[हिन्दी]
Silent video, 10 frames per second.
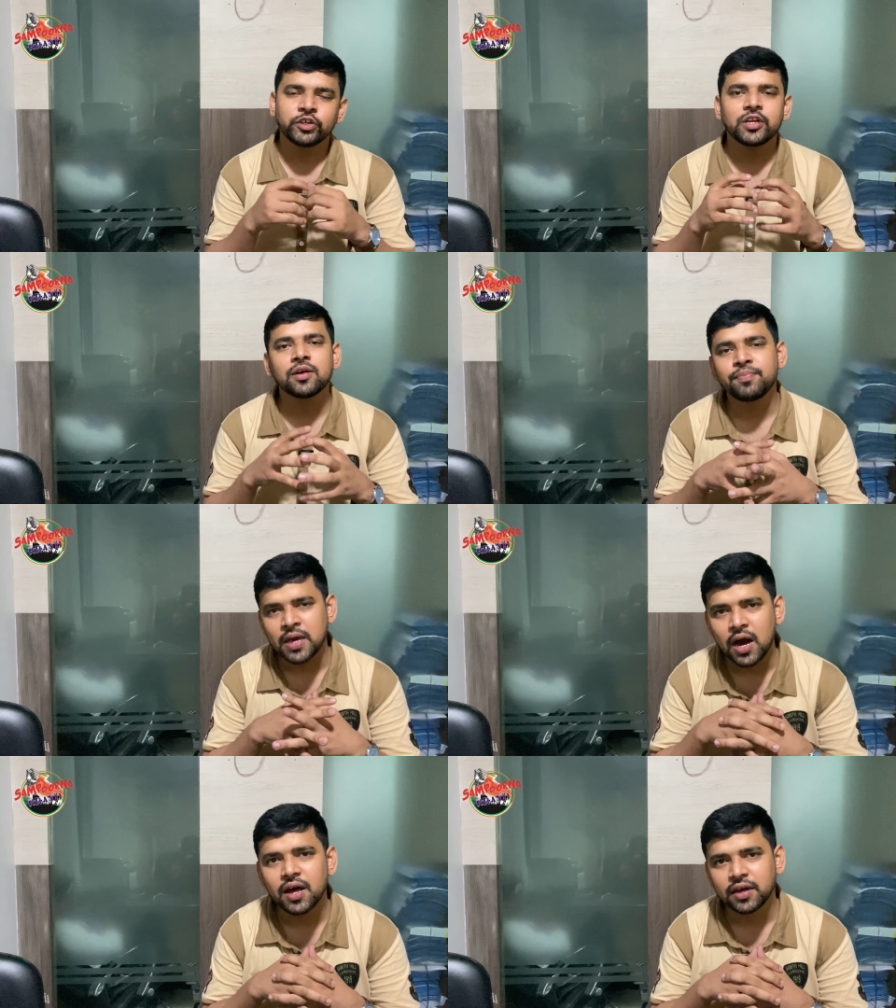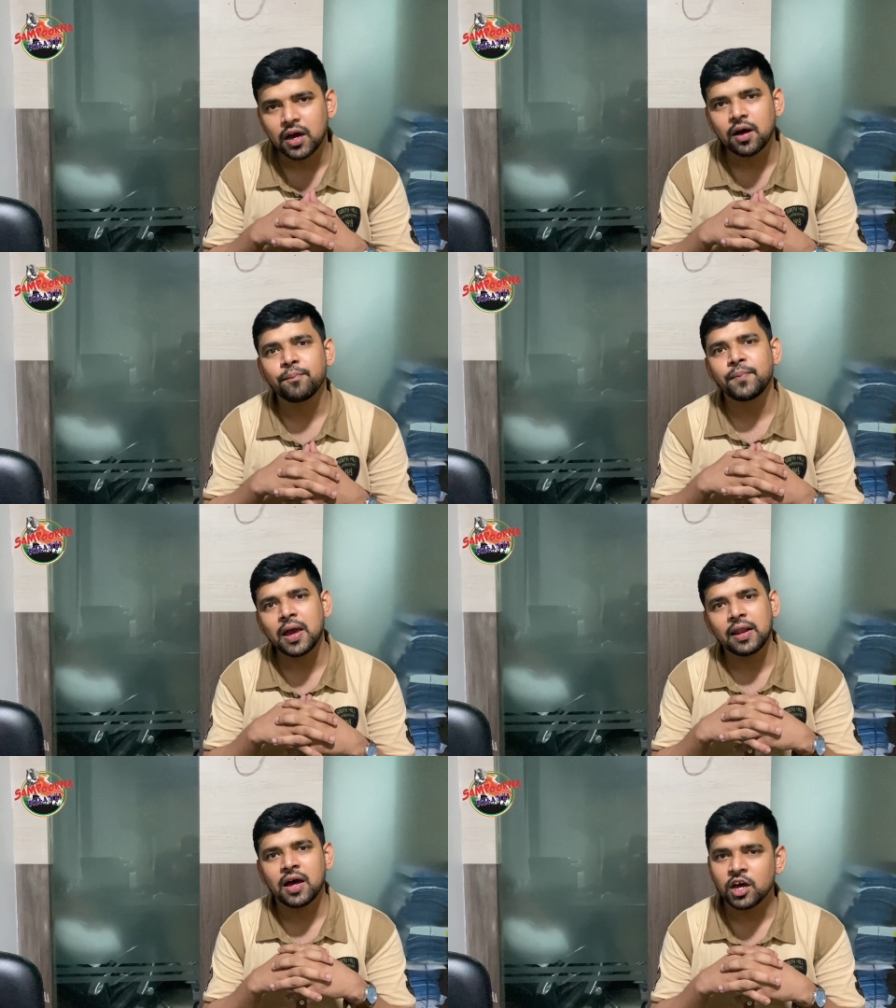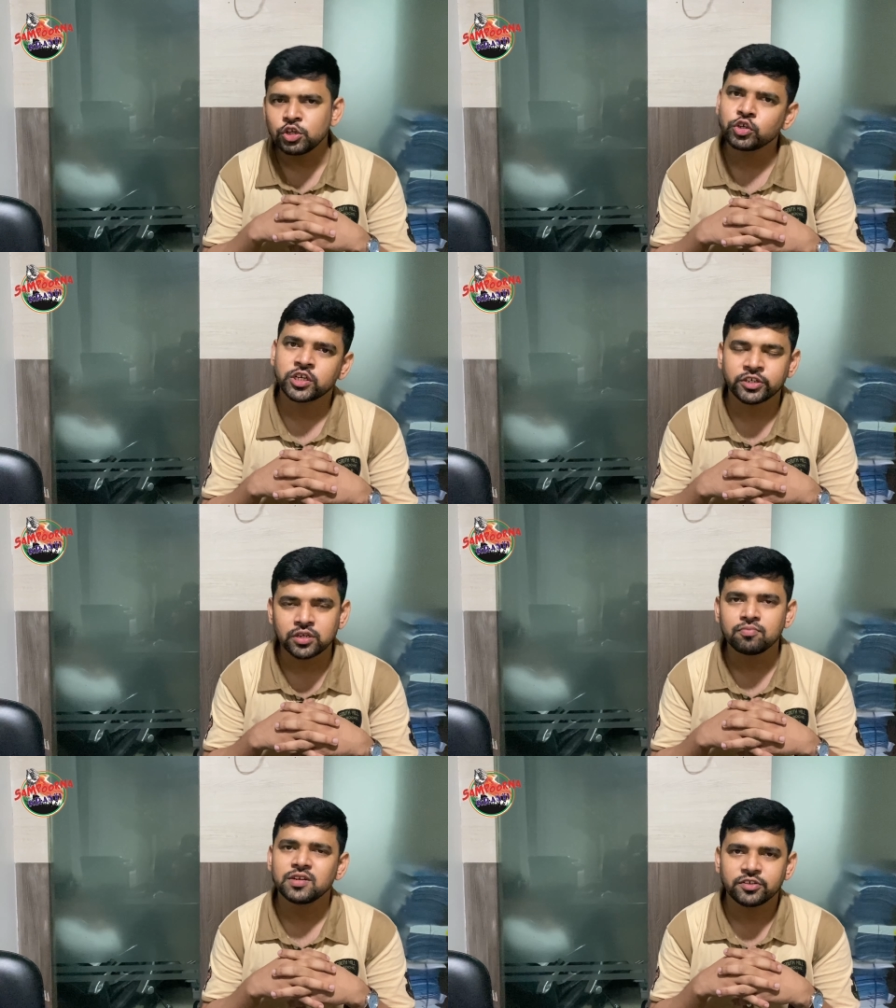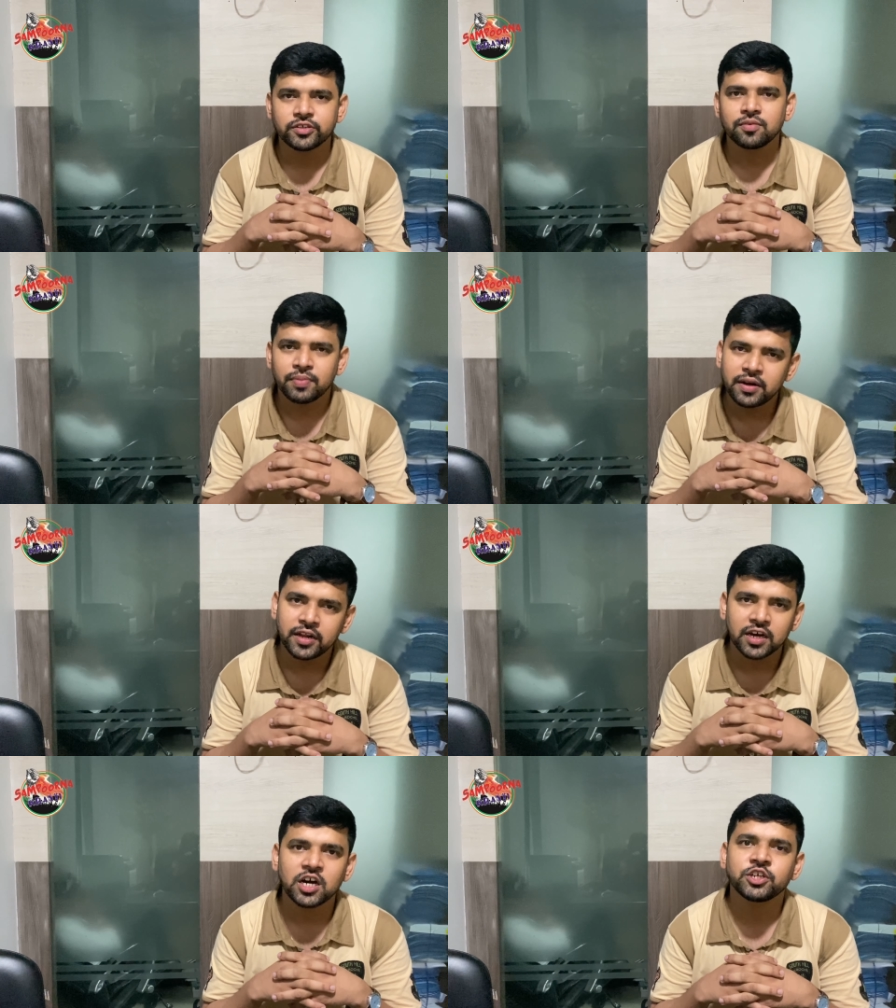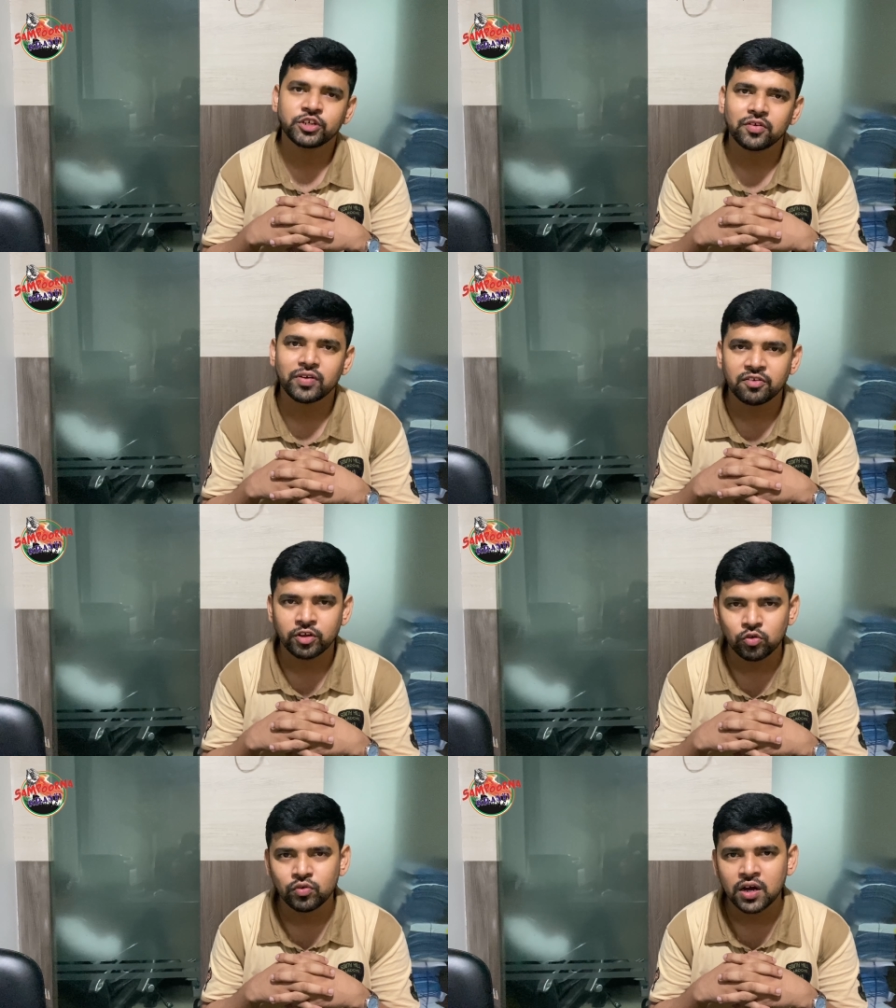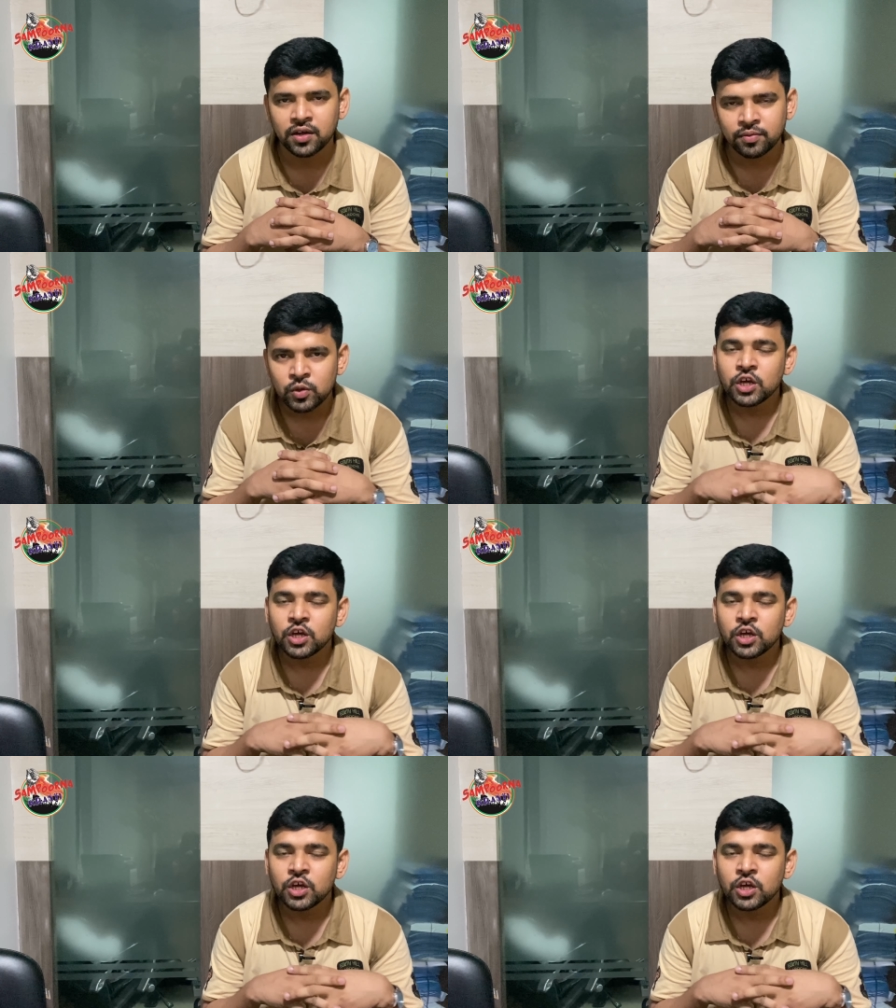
जिन्हें बिहार का पहला एजुकेशन मिनिस्टर बनने का शर्फ हासिल हुआ